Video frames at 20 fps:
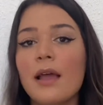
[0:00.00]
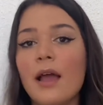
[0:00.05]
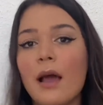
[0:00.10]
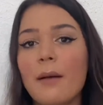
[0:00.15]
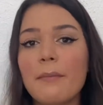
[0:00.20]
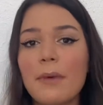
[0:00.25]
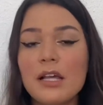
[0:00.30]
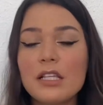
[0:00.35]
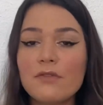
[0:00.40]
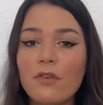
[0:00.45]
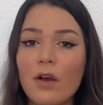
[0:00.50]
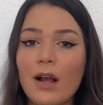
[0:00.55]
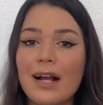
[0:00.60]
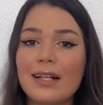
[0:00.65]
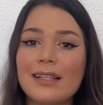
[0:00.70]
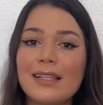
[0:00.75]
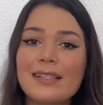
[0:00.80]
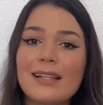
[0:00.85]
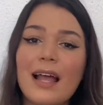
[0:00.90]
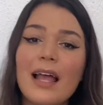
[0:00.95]
mais
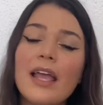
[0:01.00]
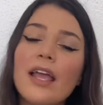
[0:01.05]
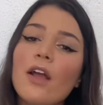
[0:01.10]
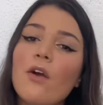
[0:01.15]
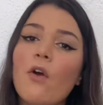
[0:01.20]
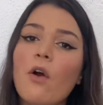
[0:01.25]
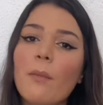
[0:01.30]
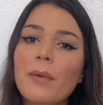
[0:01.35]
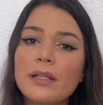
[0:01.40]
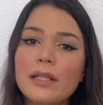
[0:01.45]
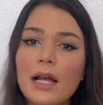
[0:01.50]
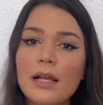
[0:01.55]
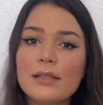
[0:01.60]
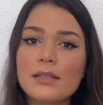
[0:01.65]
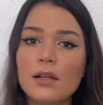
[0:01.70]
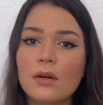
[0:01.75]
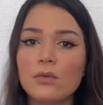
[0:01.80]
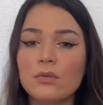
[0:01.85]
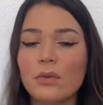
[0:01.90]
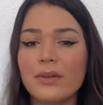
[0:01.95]
focadas na
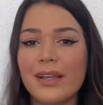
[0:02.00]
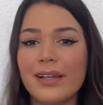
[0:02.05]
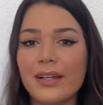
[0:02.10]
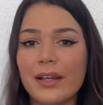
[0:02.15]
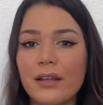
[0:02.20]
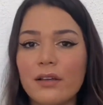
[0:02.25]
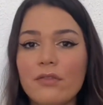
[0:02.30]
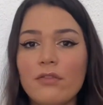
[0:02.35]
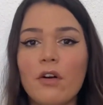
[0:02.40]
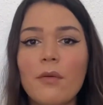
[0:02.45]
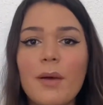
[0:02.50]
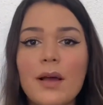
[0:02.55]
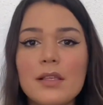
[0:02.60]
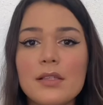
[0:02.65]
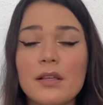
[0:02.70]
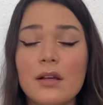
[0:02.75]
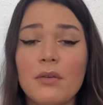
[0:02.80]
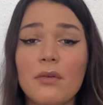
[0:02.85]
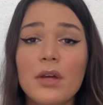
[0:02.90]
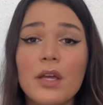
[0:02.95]
recomendação do que na
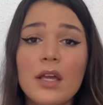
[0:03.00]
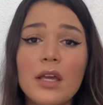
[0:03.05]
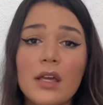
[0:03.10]
informação.